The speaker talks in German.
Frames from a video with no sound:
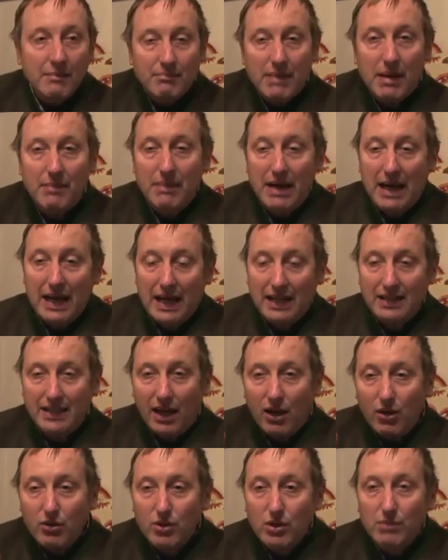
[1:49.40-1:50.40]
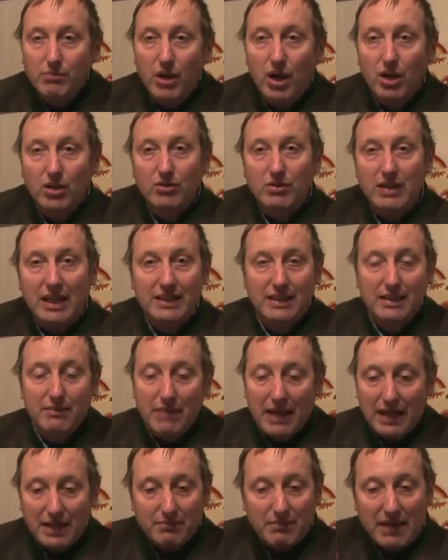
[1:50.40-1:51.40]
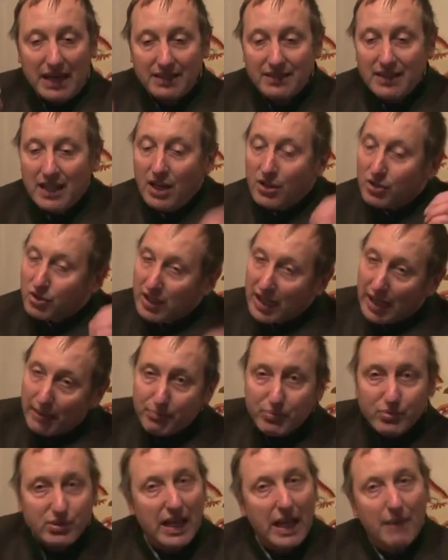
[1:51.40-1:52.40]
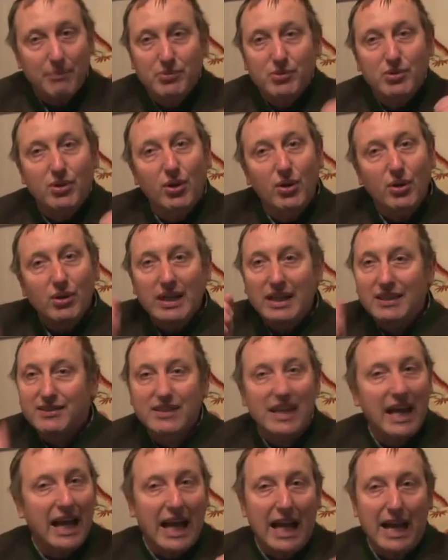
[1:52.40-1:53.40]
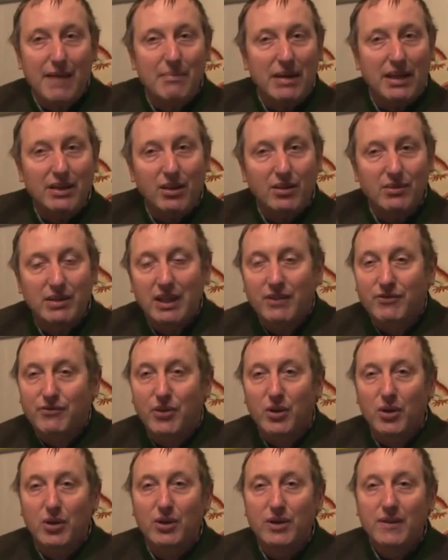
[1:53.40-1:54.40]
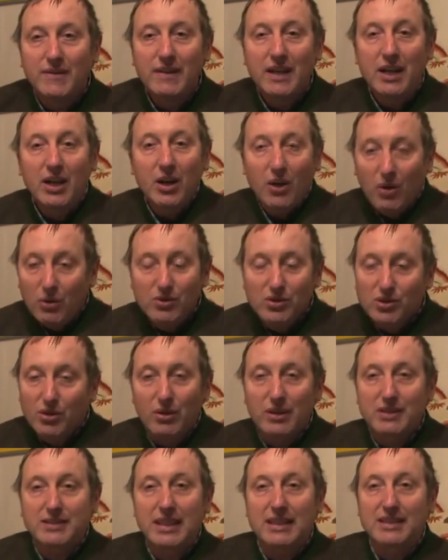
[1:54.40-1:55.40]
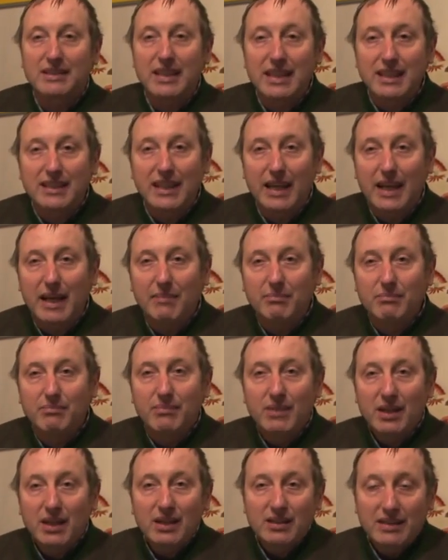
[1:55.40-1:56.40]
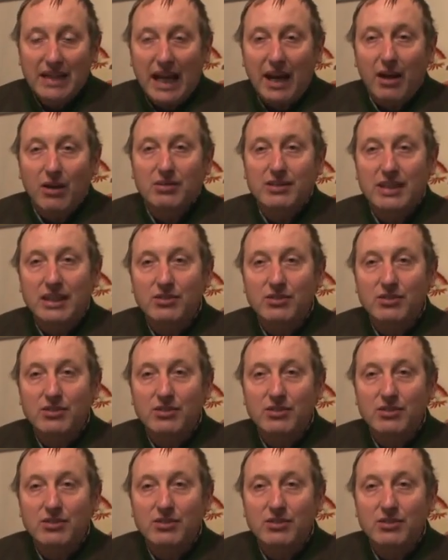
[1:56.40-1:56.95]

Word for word: Mama hat auch gemolken und hat immer gemacht, Strip, Strap, Strull ist der Eimer noch nicht voll. Und so ist das Lied eben daraus